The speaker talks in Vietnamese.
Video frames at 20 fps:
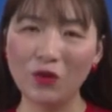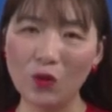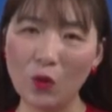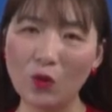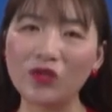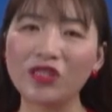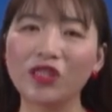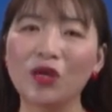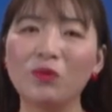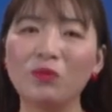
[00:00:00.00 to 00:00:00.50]

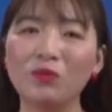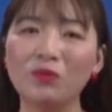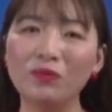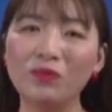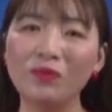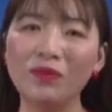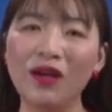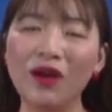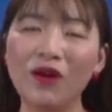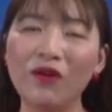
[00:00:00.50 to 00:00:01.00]
Cuộc
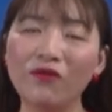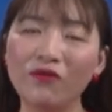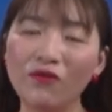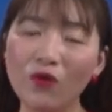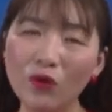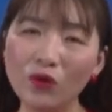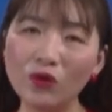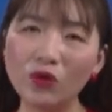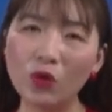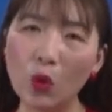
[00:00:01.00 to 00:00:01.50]
sống
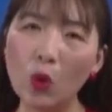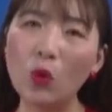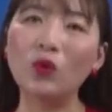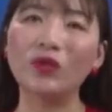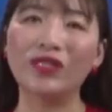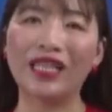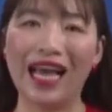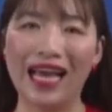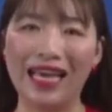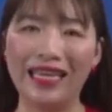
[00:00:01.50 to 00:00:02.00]
vốn
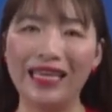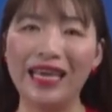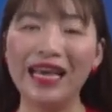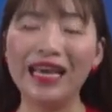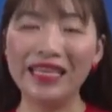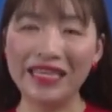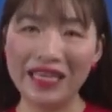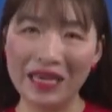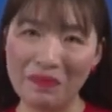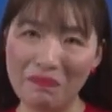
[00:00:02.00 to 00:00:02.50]
tồn tại
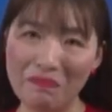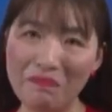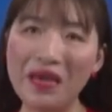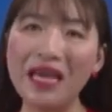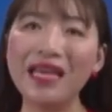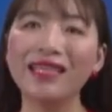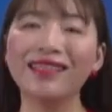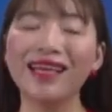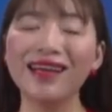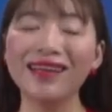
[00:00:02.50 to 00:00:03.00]
những
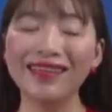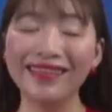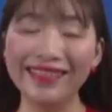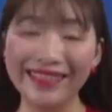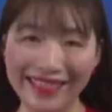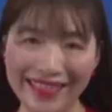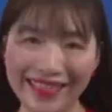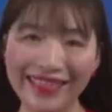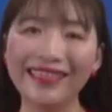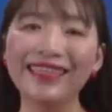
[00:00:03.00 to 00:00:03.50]
bế tắc,
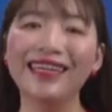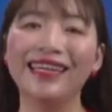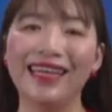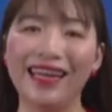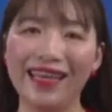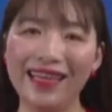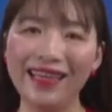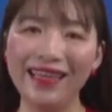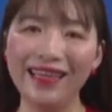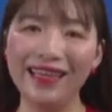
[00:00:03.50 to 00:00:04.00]
những nghịch
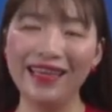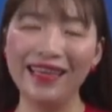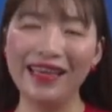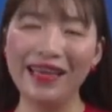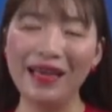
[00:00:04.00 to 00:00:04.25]
lý